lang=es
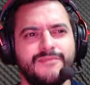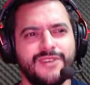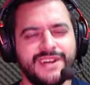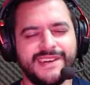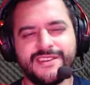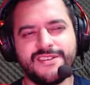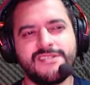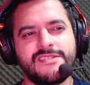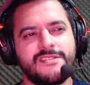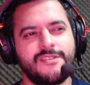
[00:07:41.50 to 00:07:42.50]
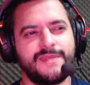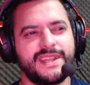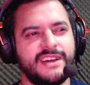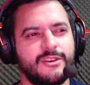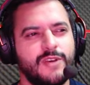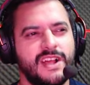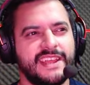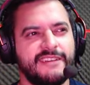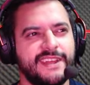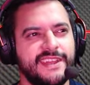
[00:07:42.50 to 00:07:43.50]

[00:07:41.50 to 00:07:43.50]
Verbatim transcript: Bueno, complicado ¿Qué tiene de